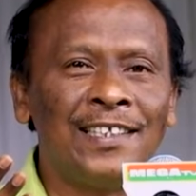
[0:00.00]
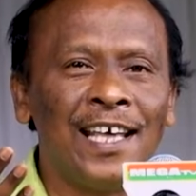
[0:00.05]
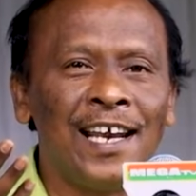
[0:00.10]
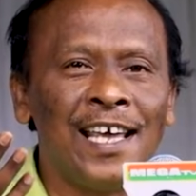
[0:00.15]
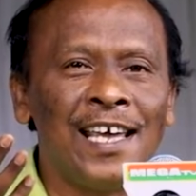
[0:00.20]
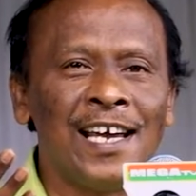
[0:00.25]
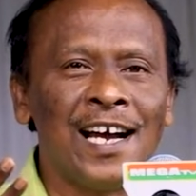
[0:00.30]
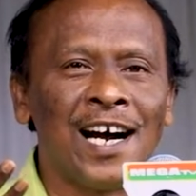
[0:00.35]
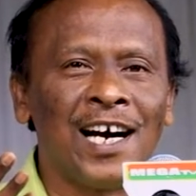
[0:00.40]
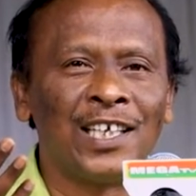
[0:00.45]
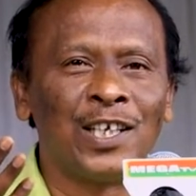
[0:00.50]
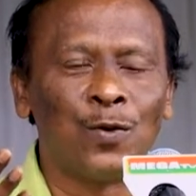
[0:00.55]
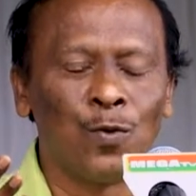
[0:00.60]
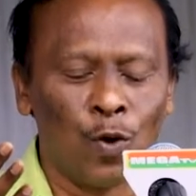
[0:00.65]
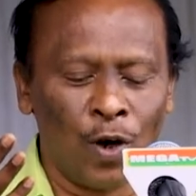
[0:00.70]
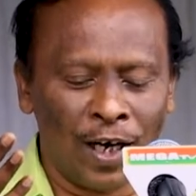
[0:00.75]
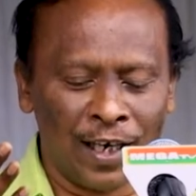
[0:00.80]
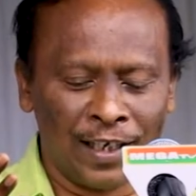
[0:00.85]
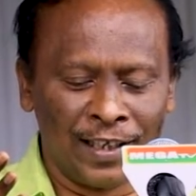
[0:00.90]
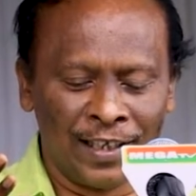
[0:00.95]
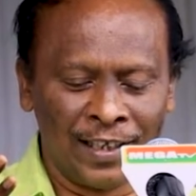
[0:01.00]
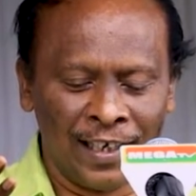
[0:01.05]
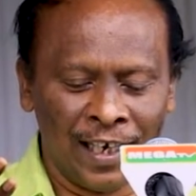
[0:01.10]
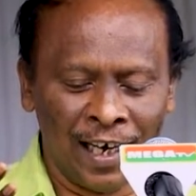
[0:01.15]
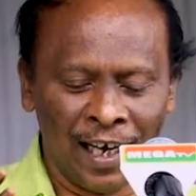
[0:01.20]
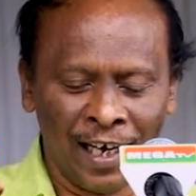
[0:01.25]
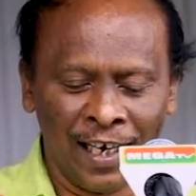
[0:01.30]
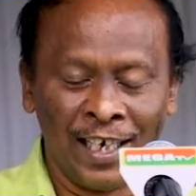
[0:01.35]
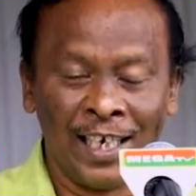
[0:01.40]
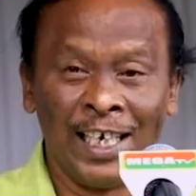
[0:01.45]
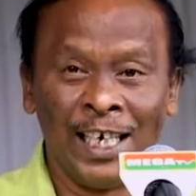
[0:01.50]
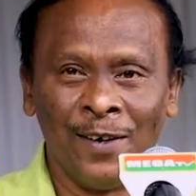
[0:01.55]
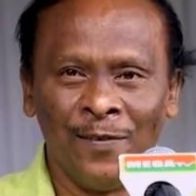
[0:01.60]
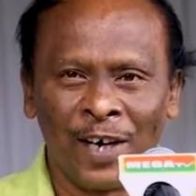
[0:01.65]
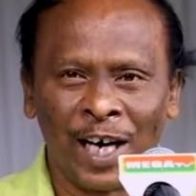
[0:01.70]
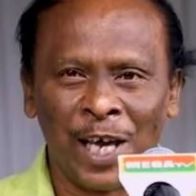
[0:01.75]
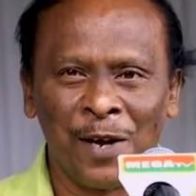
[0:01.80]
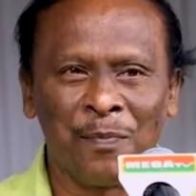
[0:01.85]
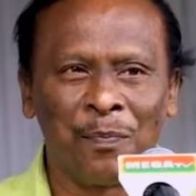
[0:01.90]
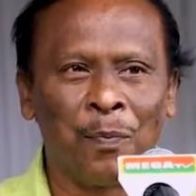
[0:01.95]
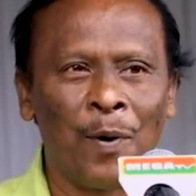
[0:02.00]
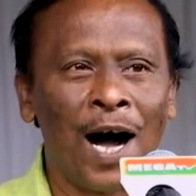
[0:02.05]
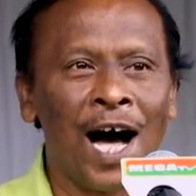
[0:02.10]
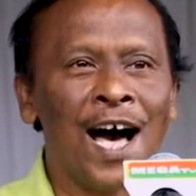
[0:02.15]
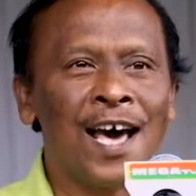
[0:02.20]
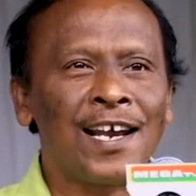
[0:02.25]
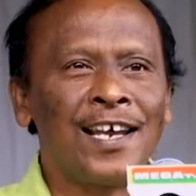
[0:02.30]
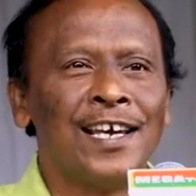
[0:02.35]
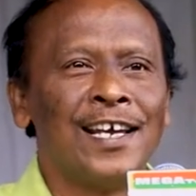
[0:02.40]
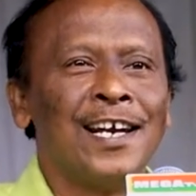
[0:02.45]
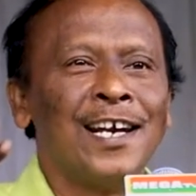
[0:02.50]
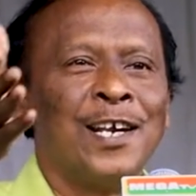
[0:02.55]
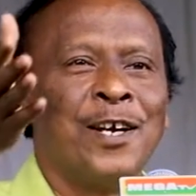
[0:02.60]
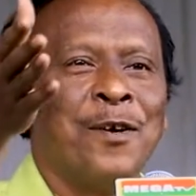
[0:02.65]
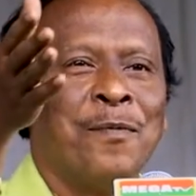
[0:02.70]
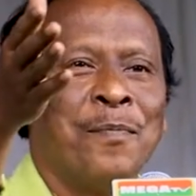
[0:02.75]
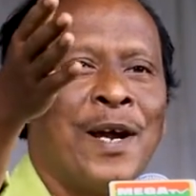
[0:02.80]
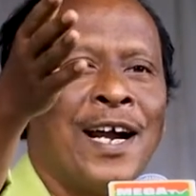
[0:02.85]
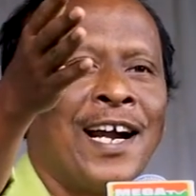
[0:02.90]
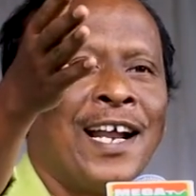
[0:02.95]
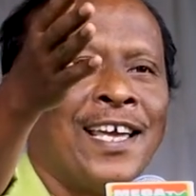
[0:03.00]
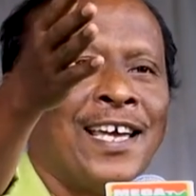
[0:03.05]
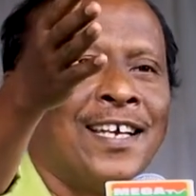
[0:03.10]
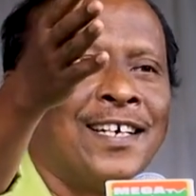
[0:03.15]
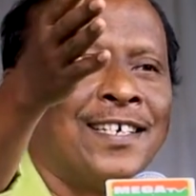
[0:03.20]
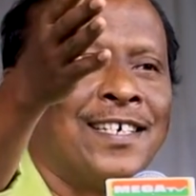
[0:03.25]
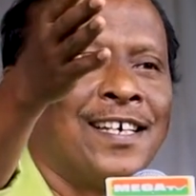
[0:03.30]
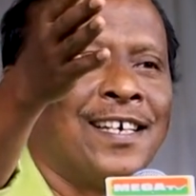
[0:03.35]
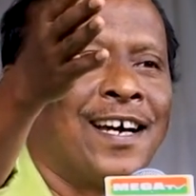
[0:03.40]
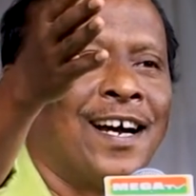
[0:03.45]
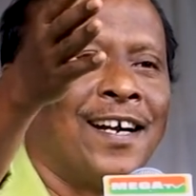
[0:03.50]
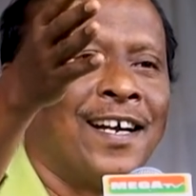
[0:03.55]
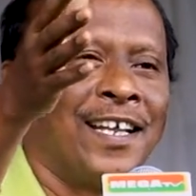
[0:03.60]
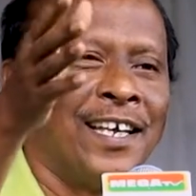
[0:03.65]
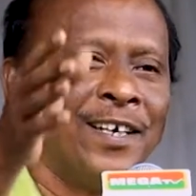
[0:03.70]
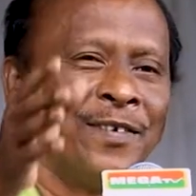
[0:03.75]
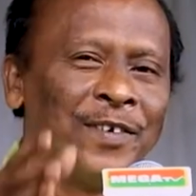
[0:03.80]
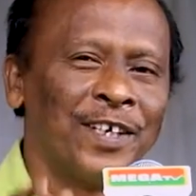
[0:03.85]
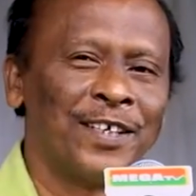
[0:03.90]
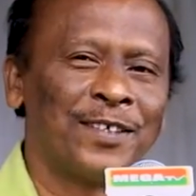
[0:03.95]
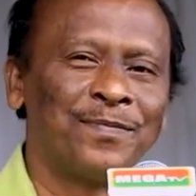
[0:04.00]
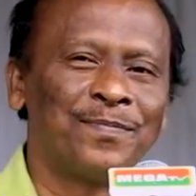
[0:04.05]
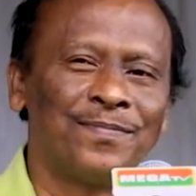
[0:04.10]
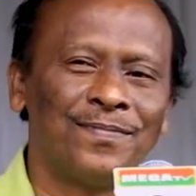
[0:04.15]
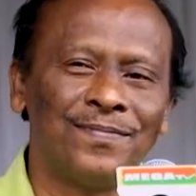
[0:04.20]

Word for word: தெரியாத உலகத்தில் இவனை பார் என்று மேடையேற்றி காட்டியவர்